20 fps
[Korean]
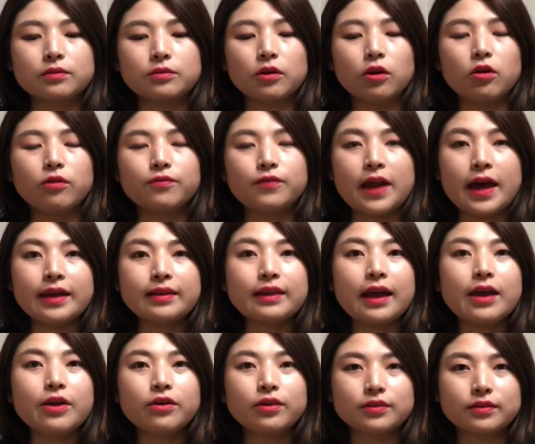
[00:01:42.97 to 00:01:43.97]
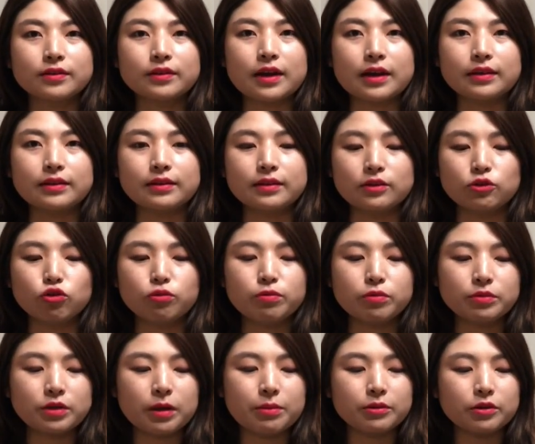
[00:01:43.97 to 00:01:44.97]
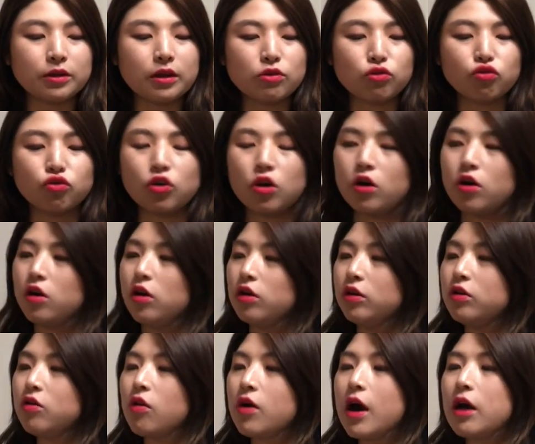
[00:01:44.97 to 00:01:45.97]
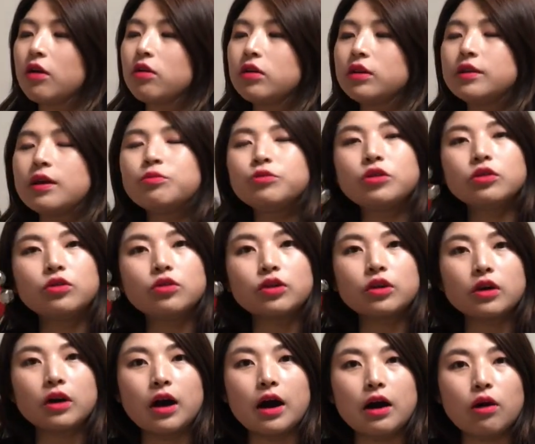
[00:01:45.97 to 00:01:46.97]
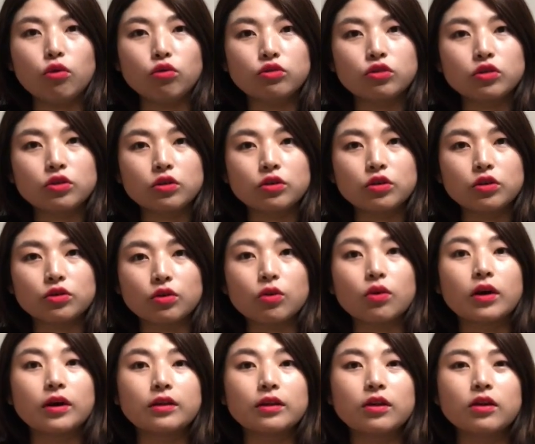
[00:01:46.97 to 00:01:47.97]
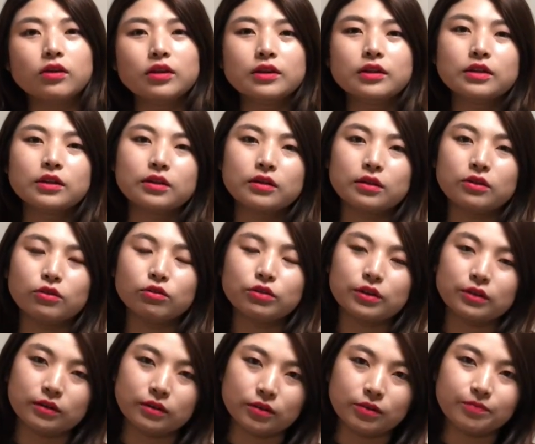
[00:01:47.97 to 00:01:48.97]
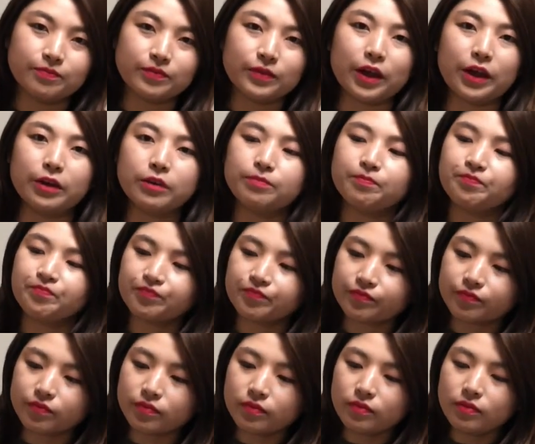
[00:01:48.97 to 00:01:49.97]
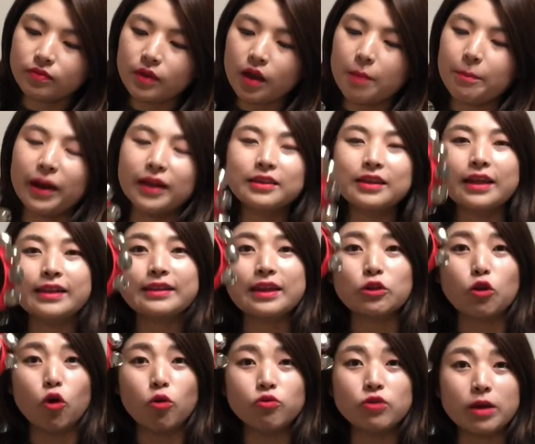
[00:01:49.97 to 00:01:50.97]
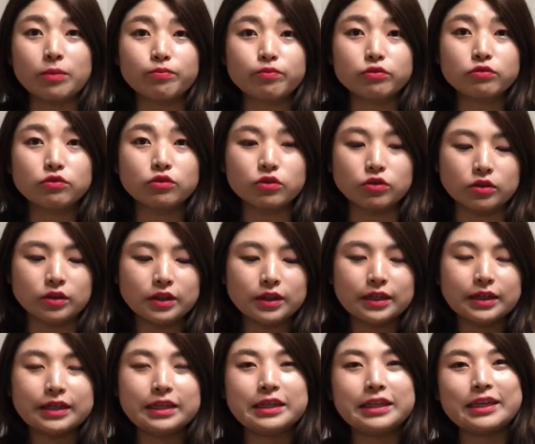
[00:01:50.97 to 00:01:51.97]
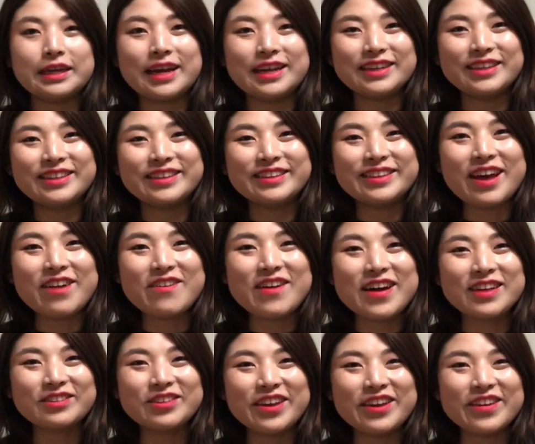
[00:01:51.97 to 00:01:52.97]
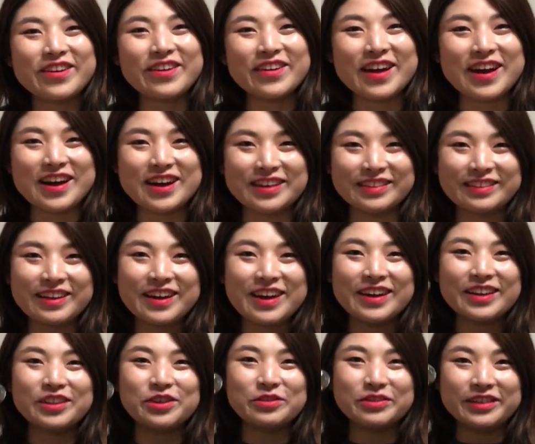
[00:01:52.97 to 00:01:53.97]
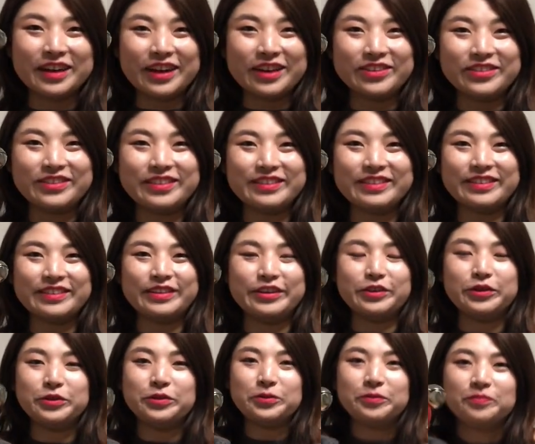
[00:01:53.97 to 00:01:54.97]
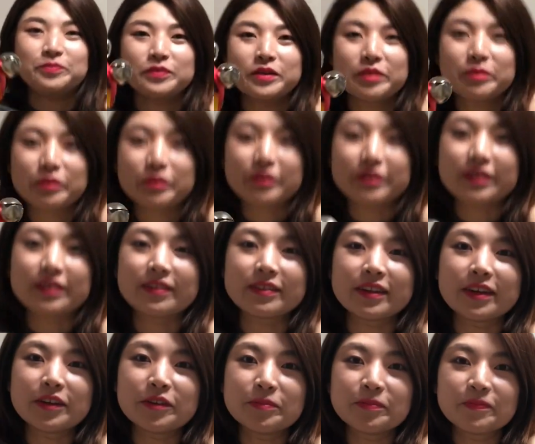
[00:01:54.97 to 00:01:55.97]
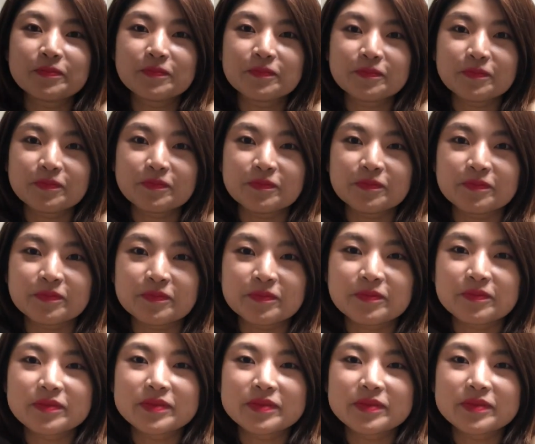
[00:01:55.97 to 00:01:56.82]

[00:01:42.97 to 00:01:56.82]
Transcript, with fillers: 어, 플라잉 타이거스라는 소품샵에서 샀고요 이거 가격이 3,000원인가 5,000원이었던 것 같아요 어쨌든 네 봤는데 일단 너무 예쁘고 이 사과 쉐이커랑 색깔이 너무 잘 어울리잖아요 보시겠어요? 음.